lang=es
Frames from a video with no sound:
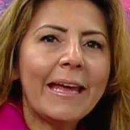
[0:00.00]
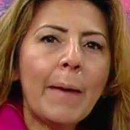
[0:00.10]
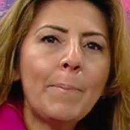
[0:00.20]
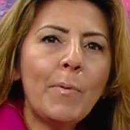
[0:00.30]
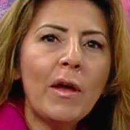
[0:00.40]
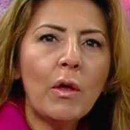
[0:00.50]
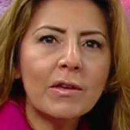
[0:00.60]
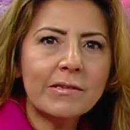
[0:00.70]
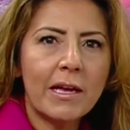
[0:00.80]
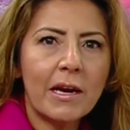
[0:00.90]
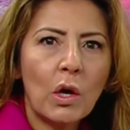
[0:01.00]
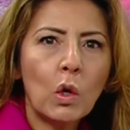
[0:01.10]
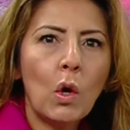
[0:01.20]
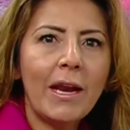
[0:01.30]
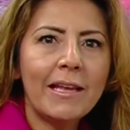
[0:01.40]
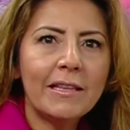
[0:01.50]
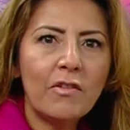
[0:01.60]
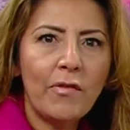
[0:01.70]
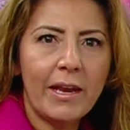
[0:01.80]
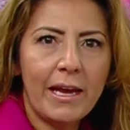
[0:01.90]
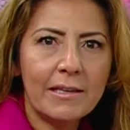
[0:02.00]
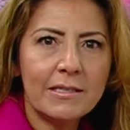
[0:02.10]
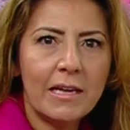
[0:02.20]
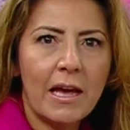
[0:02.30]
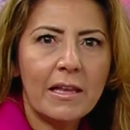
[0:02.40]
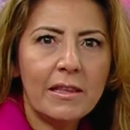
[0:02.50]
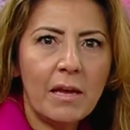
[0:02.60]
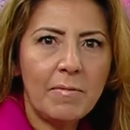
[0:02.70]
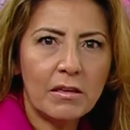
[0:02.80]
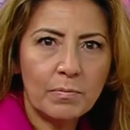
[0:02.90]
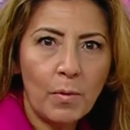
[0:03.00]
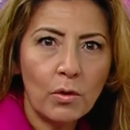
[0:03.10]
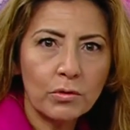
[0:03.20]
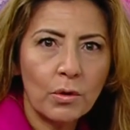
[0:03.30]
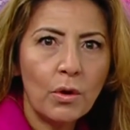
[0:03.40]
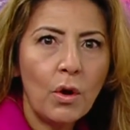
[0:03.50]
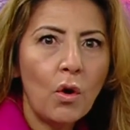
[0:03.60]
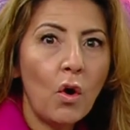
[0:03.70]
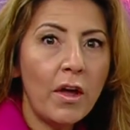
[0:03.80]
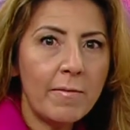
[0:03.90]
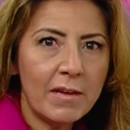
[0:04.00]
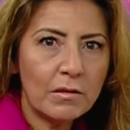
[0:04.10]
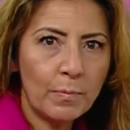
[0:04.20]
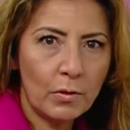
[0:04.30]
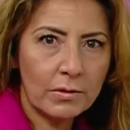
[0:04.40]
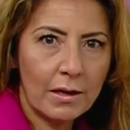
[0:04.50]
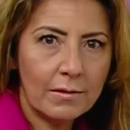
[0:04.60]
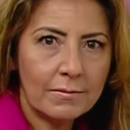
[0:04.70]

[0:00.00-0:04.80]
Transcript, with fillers: ¿Qué puedo hacer con la indiferencia de mi esposo o de mi esposa?